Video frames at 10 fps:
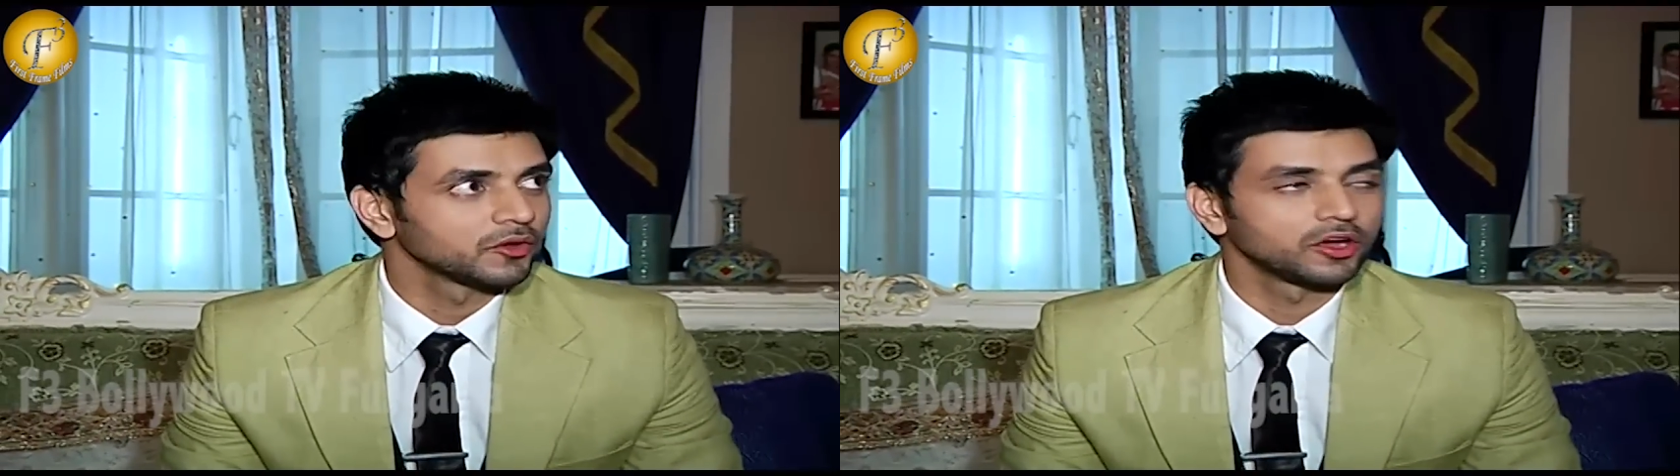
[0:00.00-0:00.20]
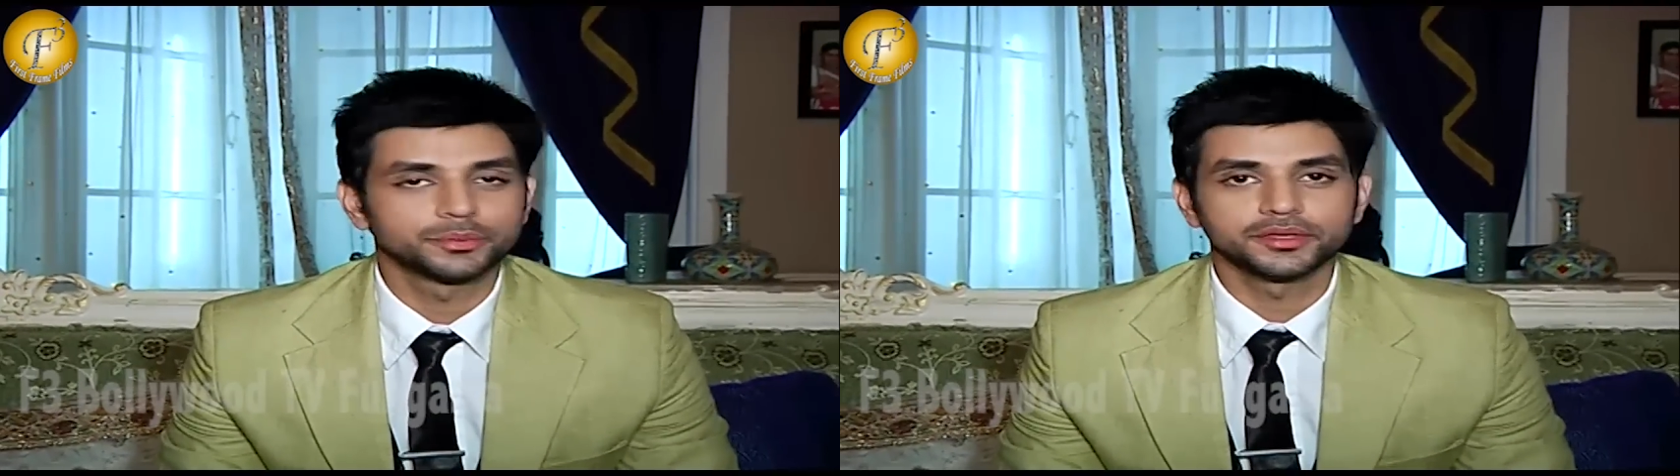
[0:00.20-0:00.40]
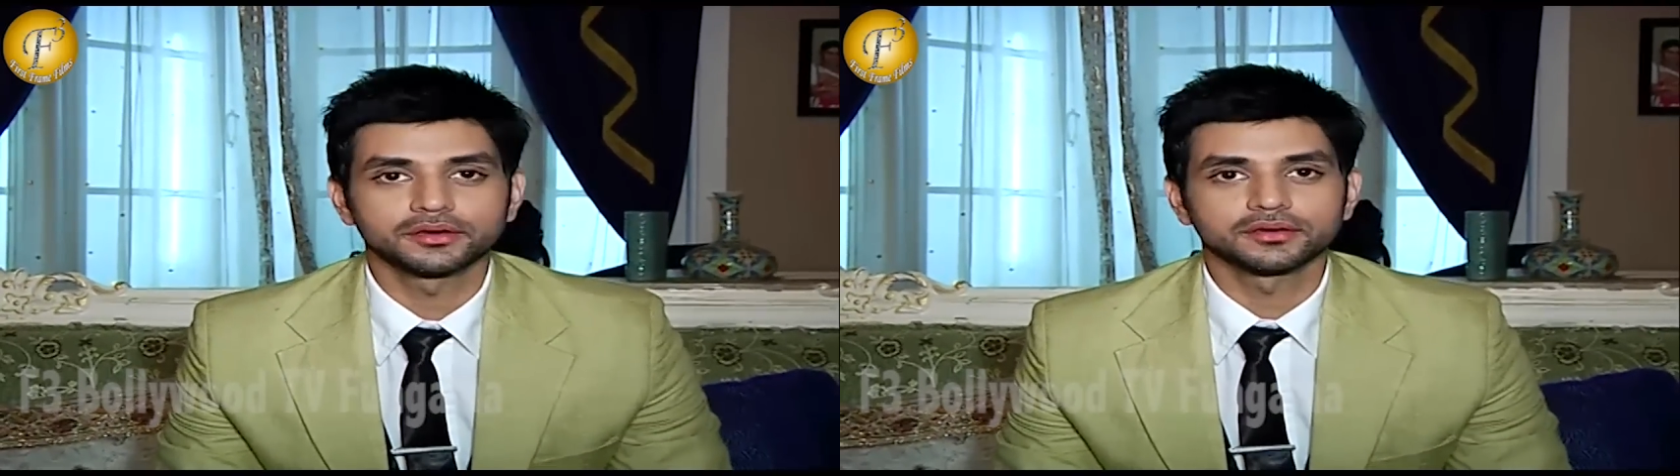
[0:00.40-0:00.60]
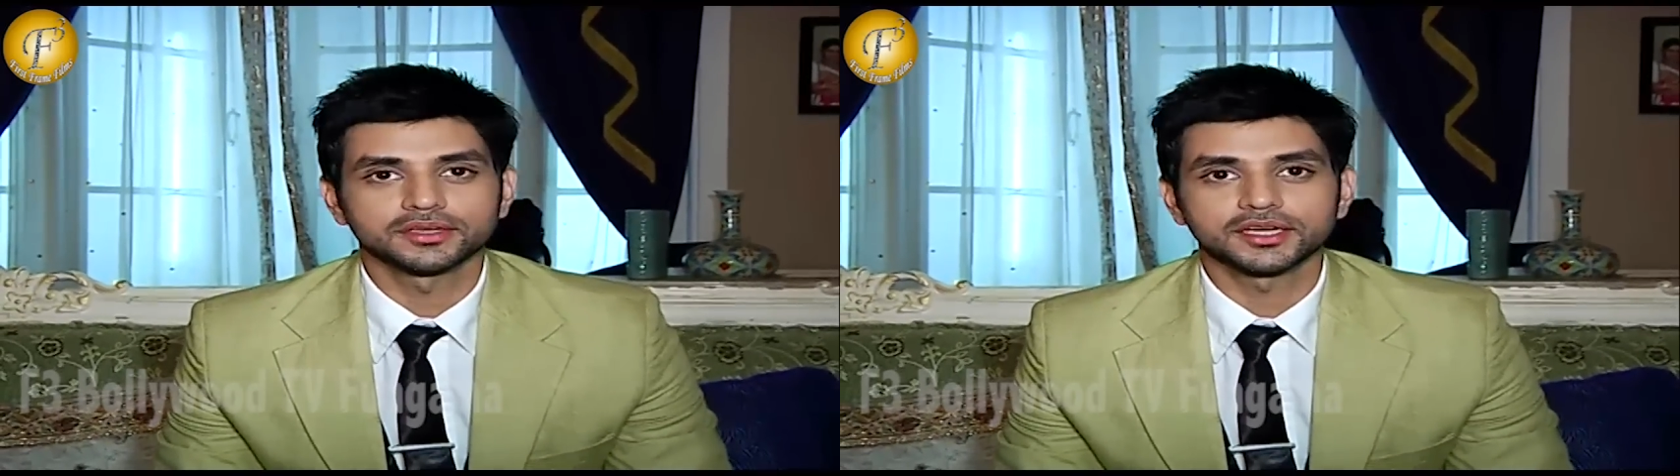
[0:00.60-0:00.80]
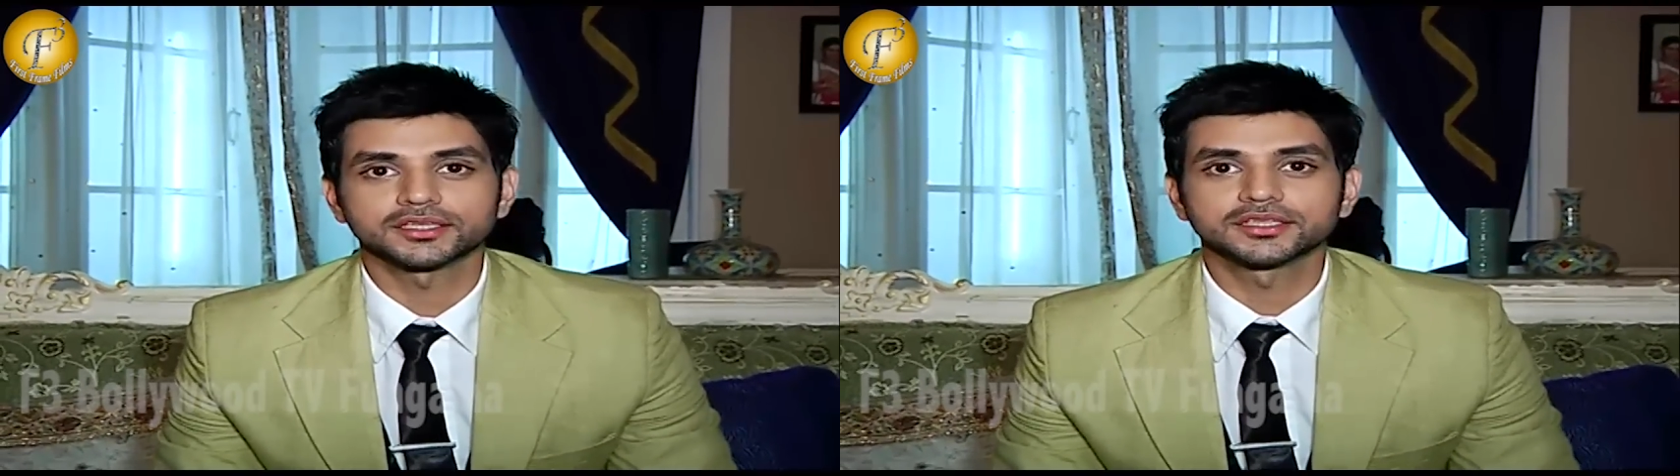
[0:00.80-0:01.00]
और फिर
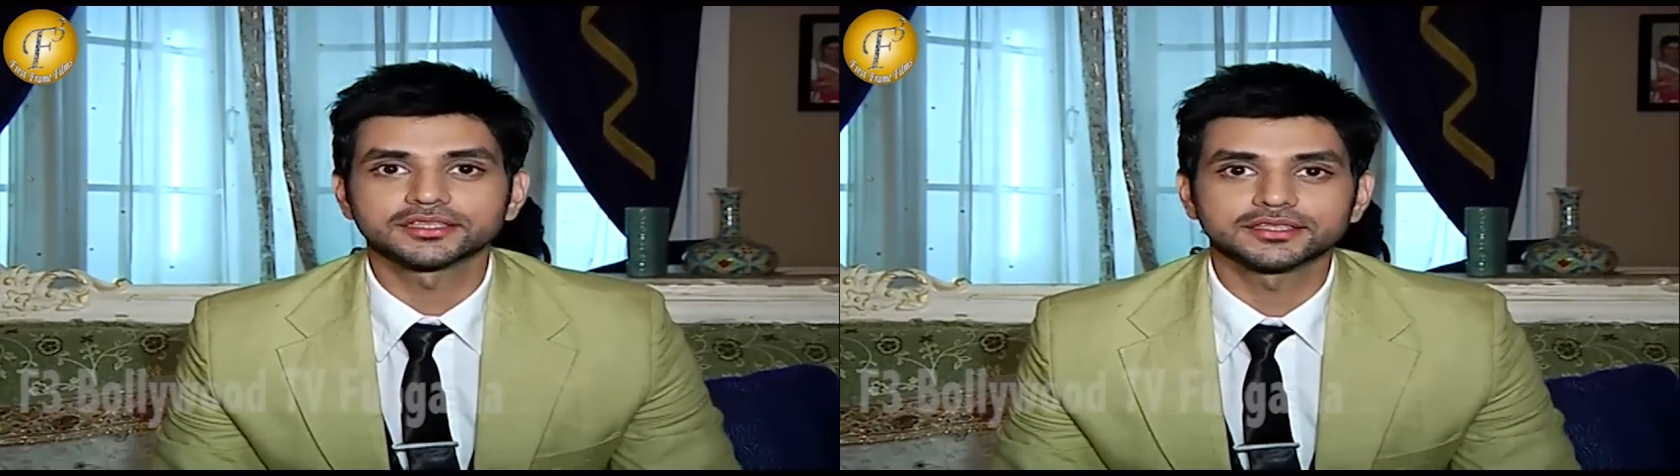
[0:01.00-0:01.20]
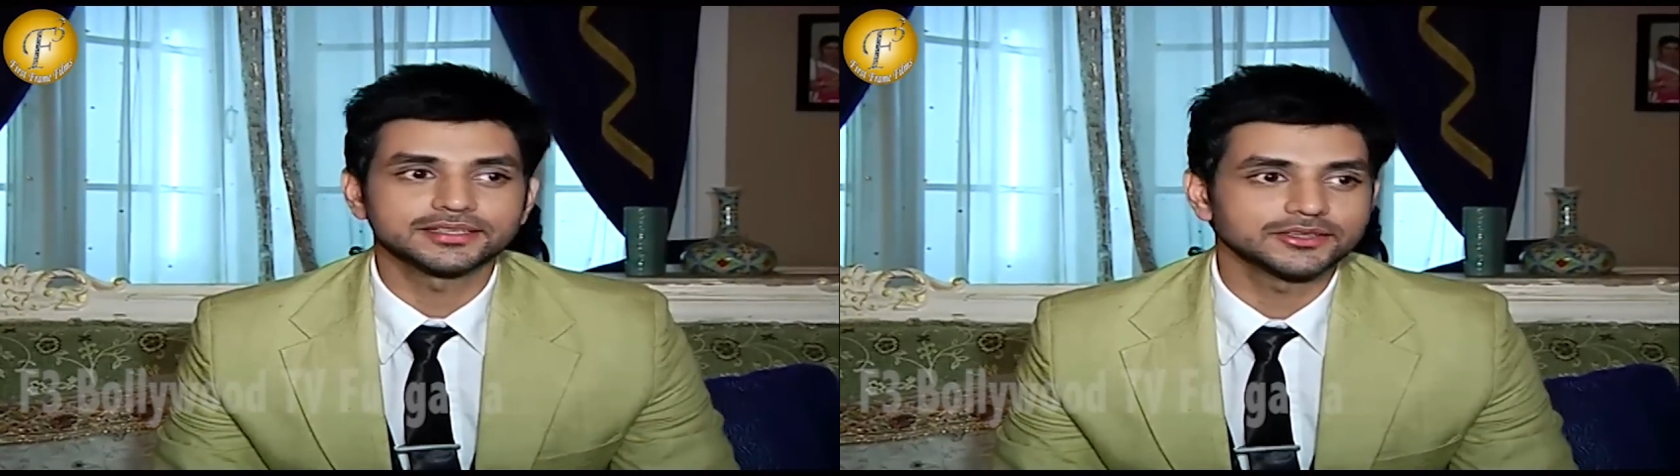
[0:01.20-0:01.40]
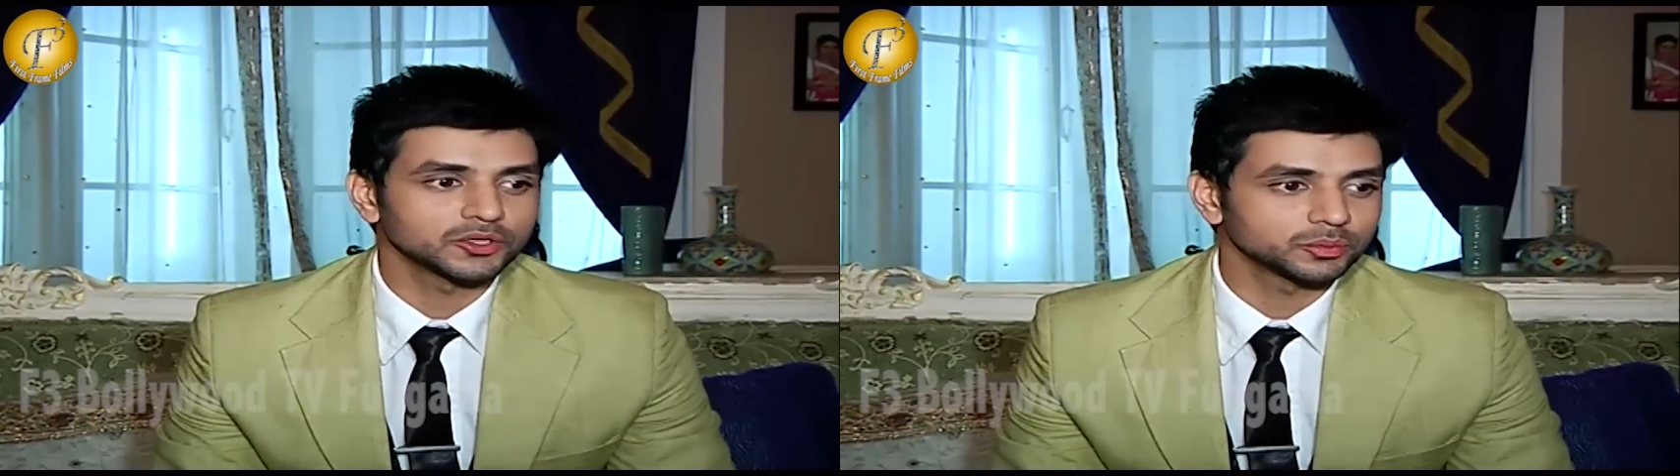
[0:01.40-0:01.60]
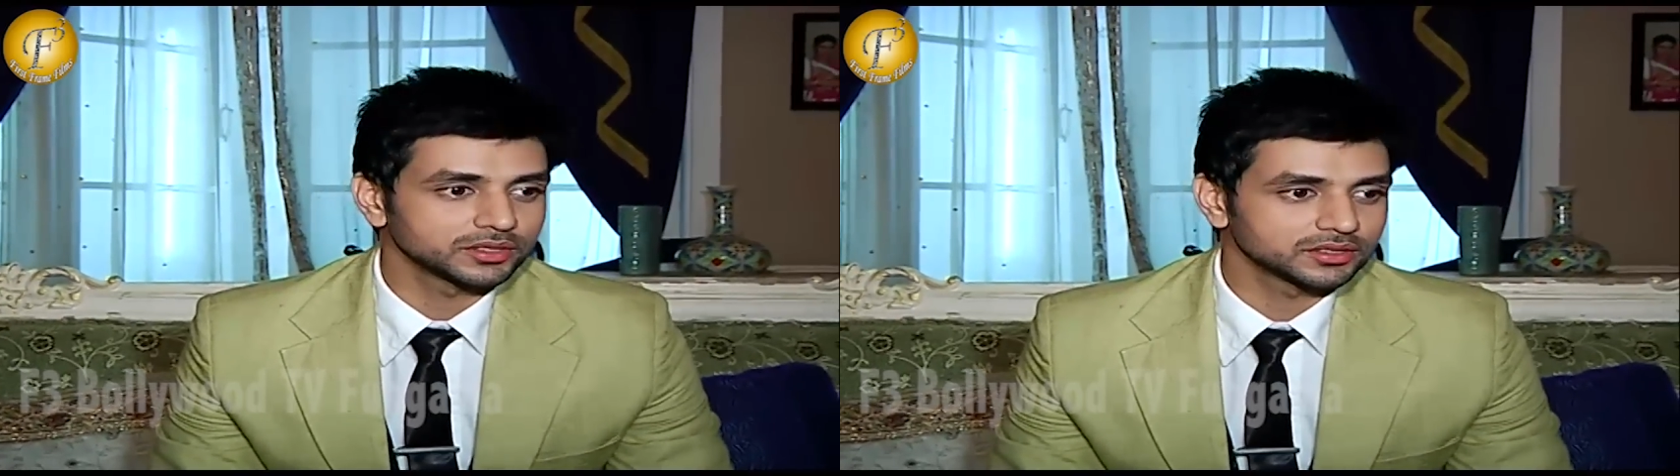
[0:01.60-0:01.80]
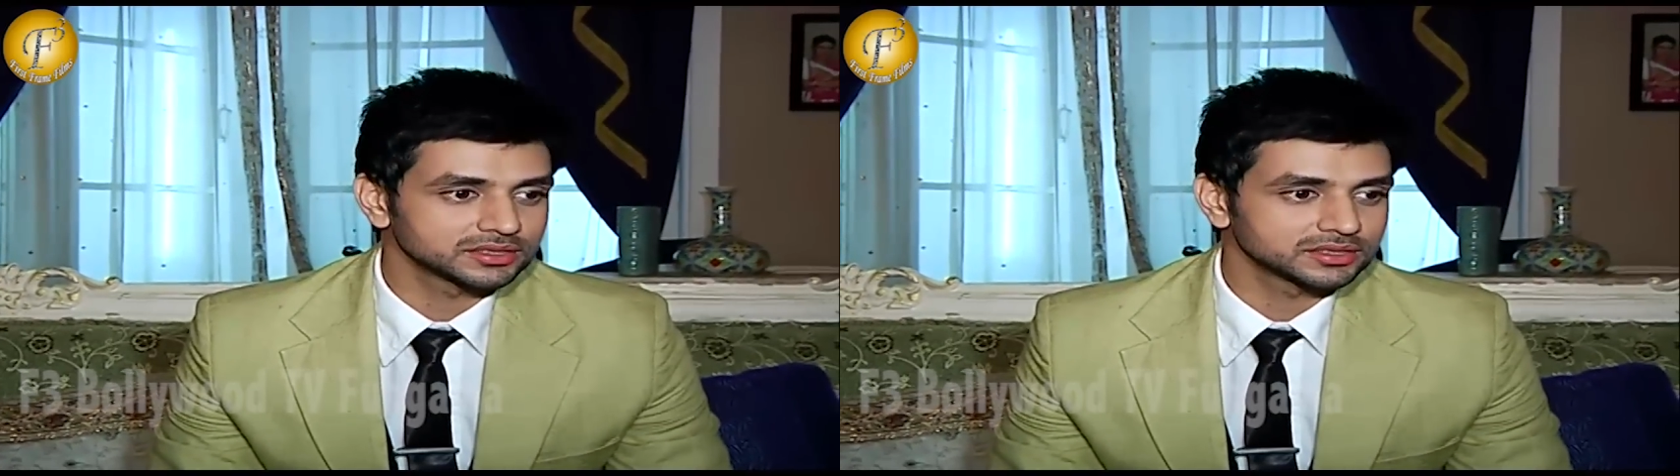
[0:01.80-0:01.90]
नाटक करती है और फिर